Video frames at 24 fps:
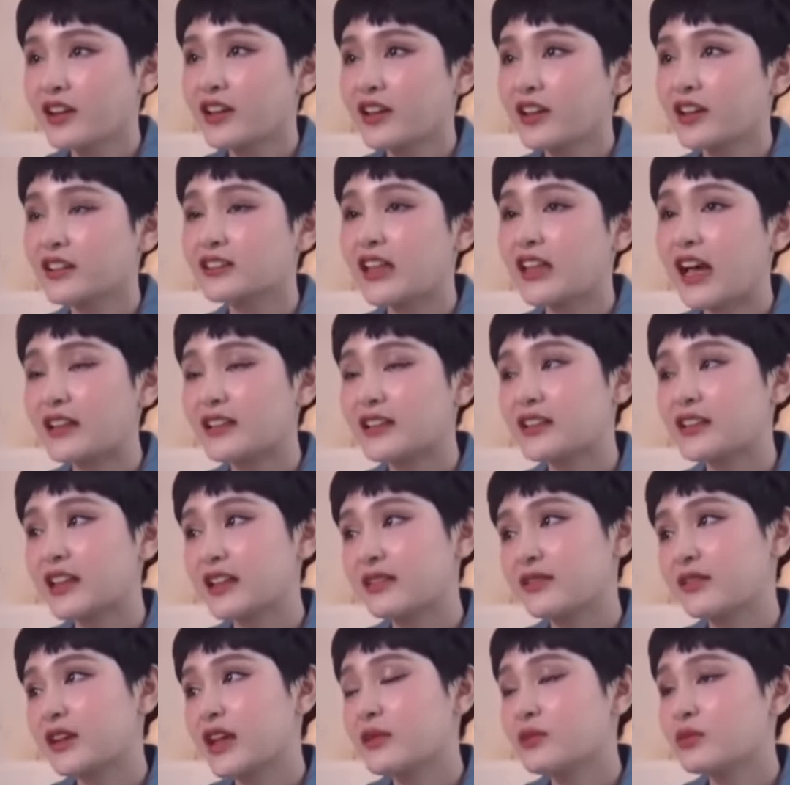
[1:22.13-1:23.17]
hiện tại thì
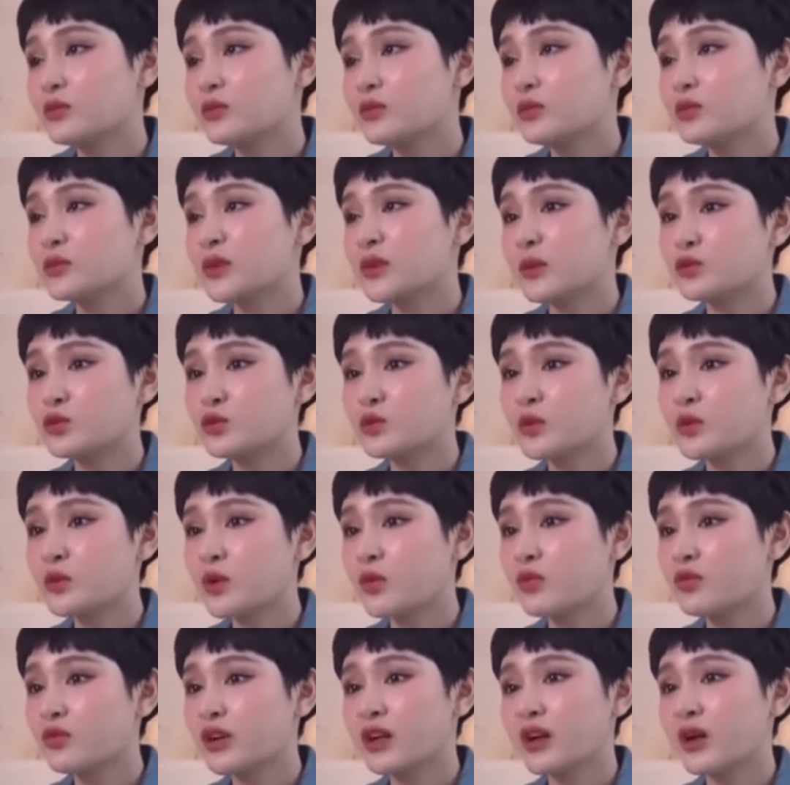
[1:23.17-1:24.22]
tại vì em tập trung vào
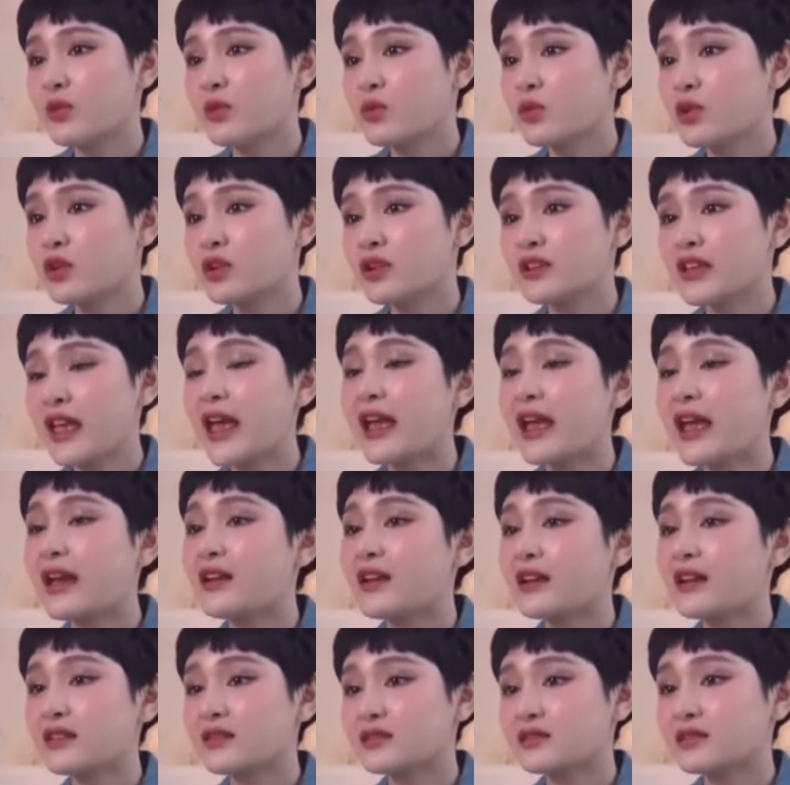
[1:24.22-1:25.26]
công việc không có thời gian
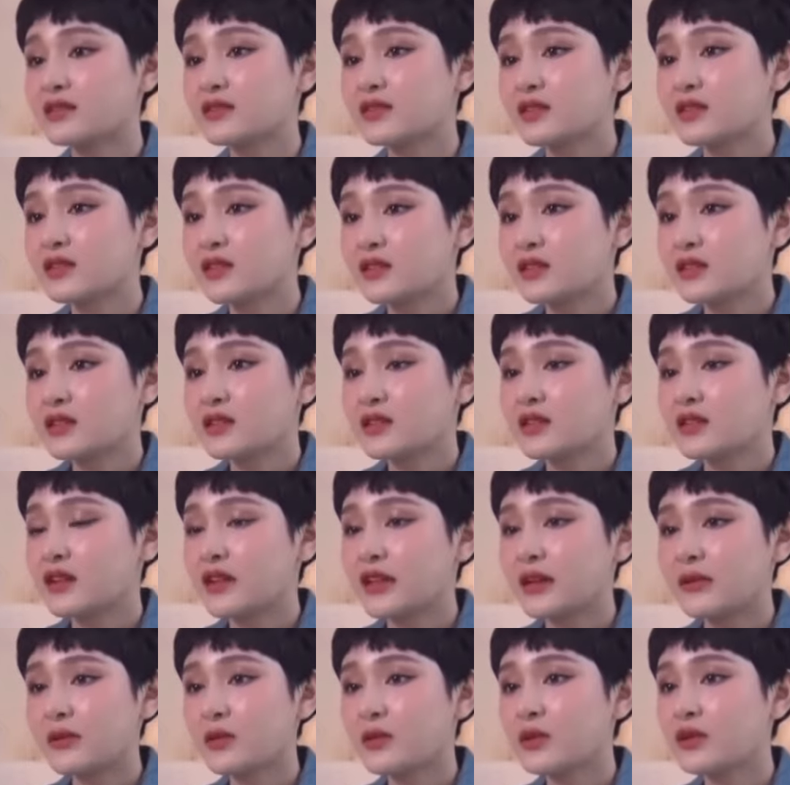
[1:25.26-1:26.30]
anh
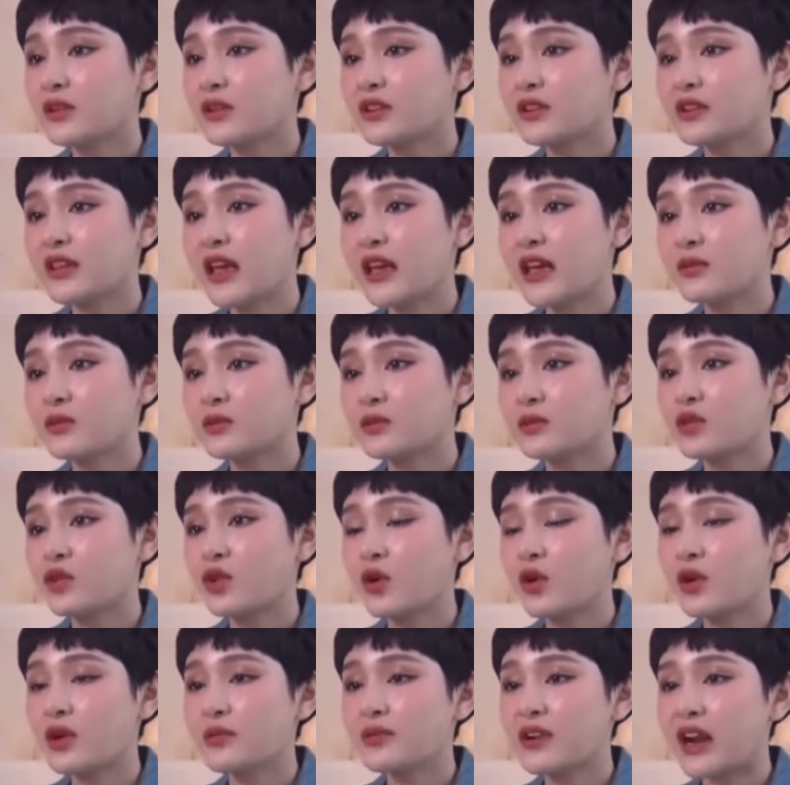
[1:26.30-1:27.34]
em không có thời gian buổi
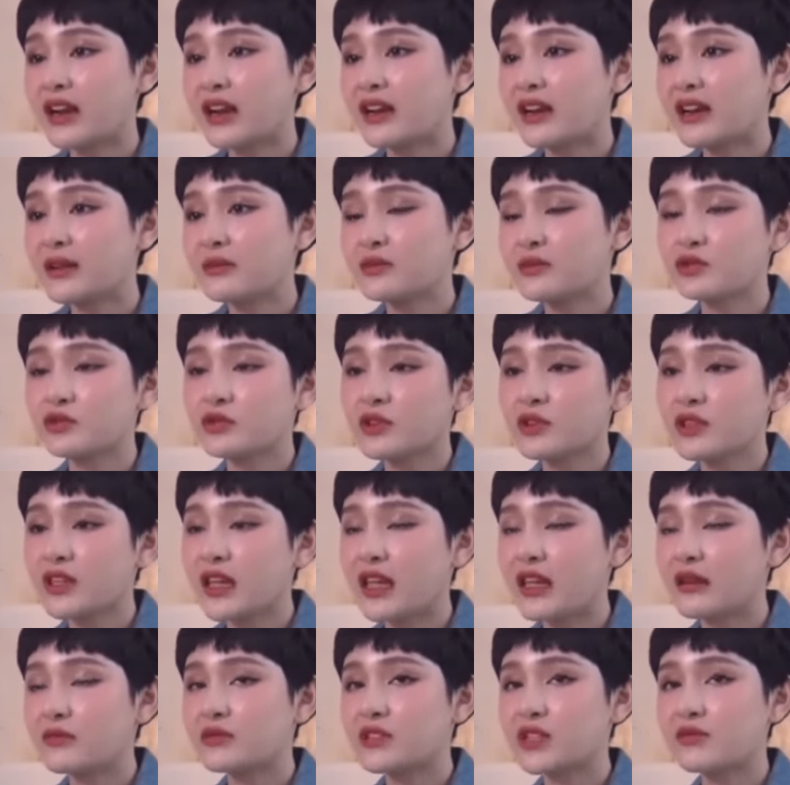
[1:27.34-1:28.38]
tối em rảnh là em xuống
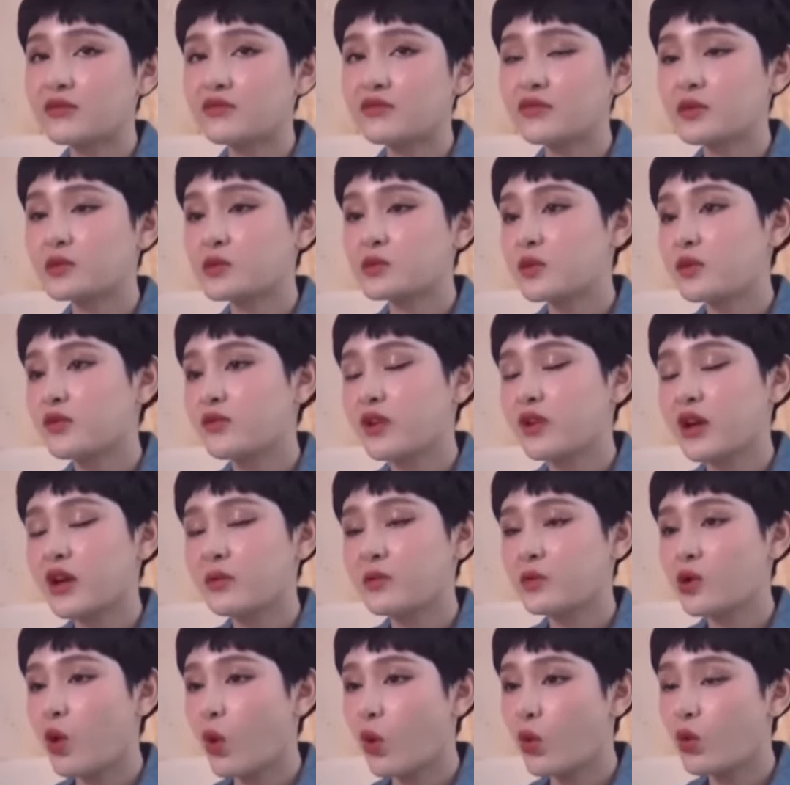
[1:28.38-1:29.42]
nhà em xem phim xong em về
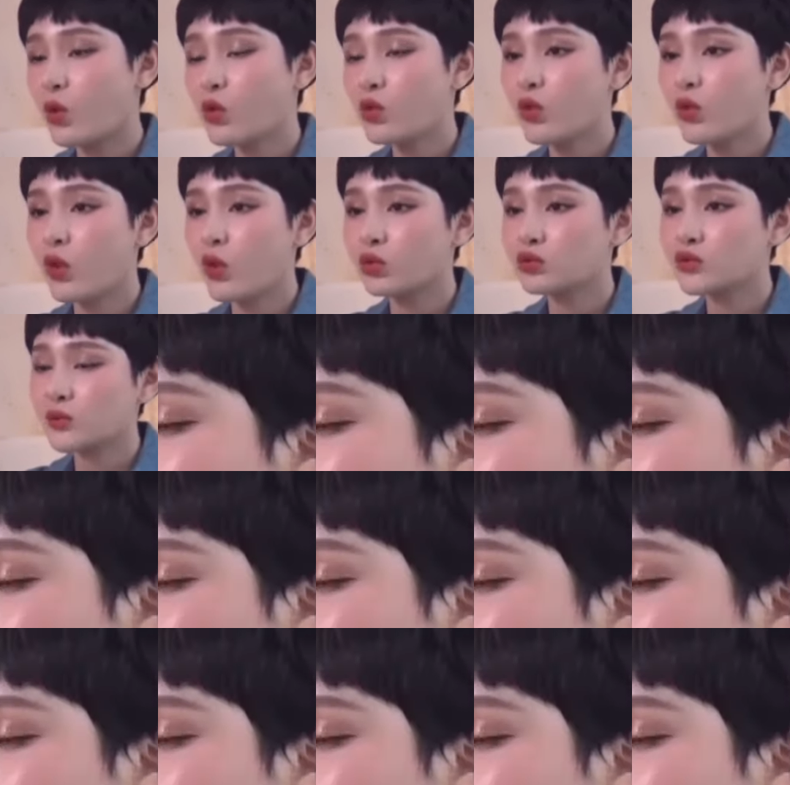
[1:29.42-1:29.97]
em ngủ ngủ xong